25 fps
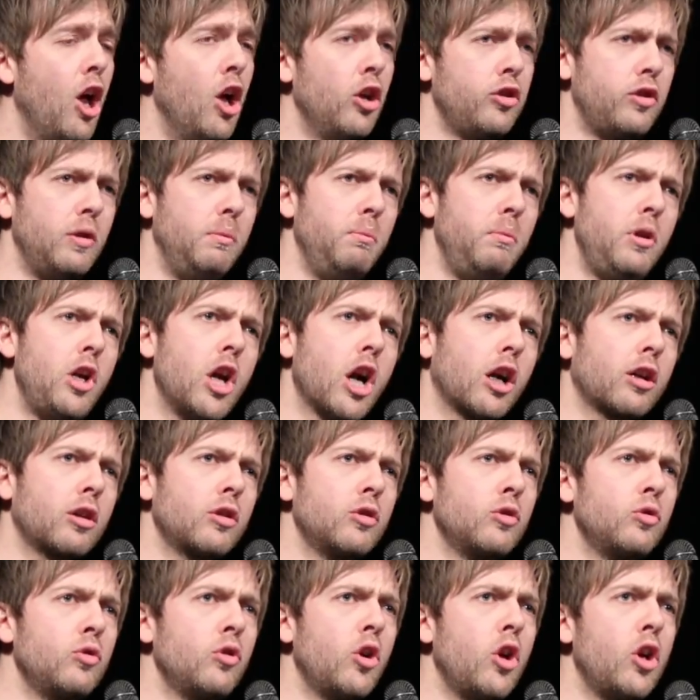Sie
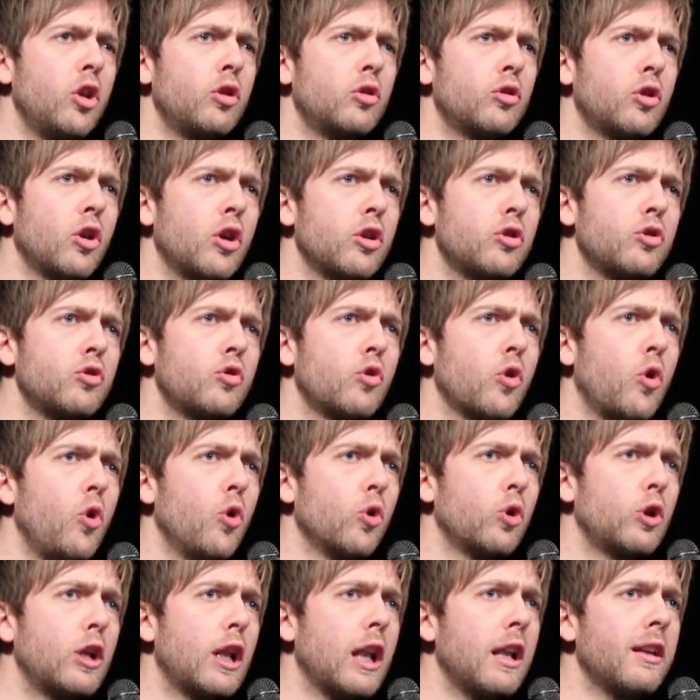merken nicht, dass
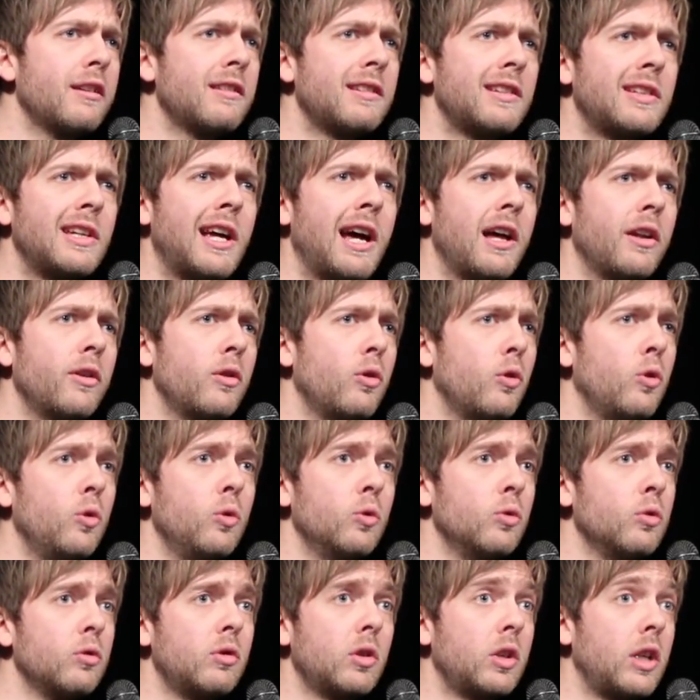Trotteln sind
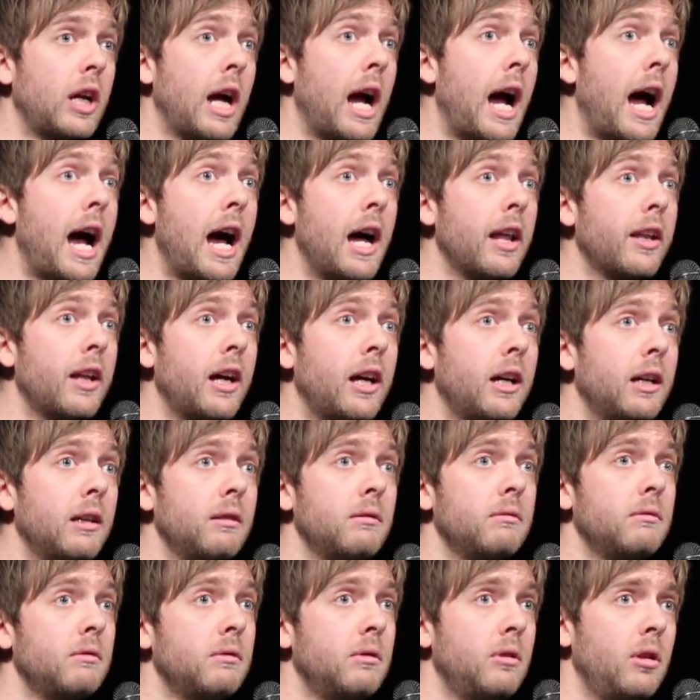und keiner
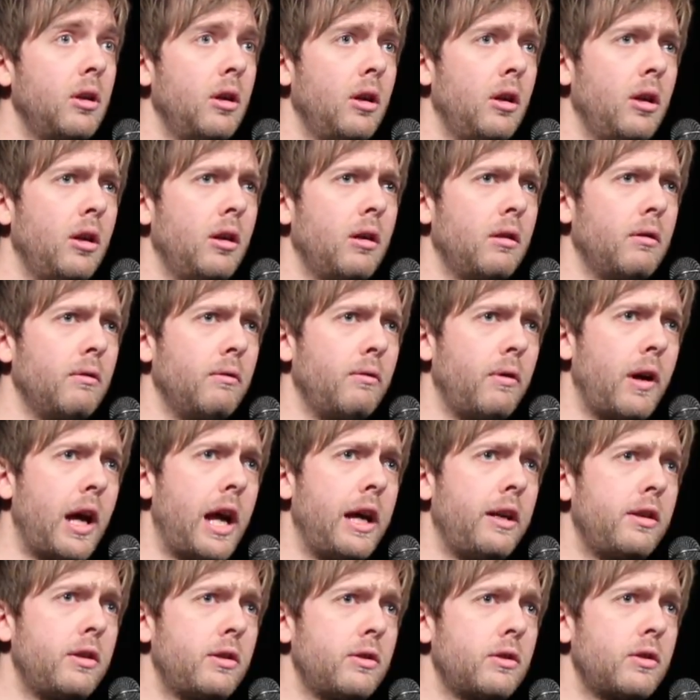
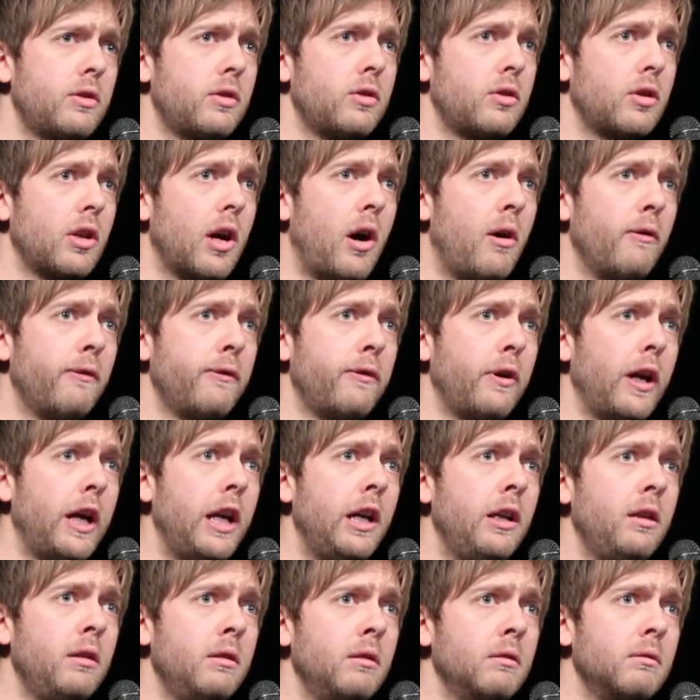weist's drauf
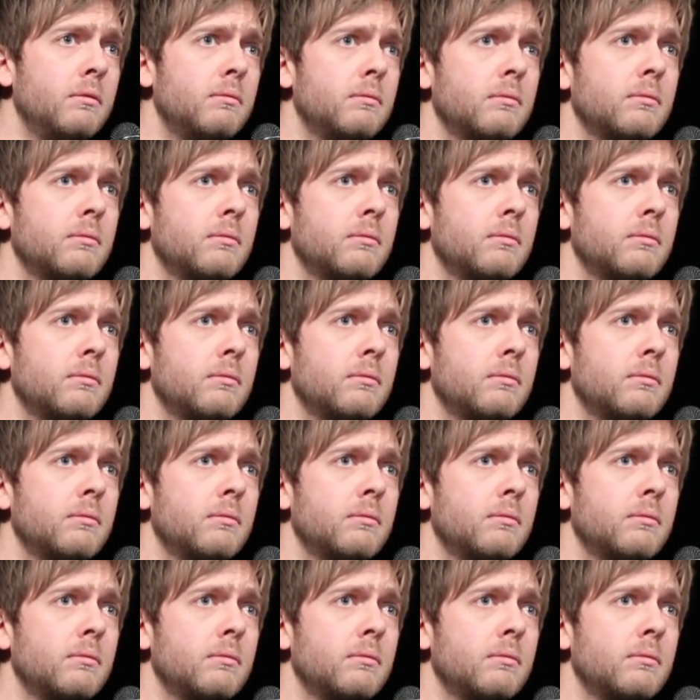hin.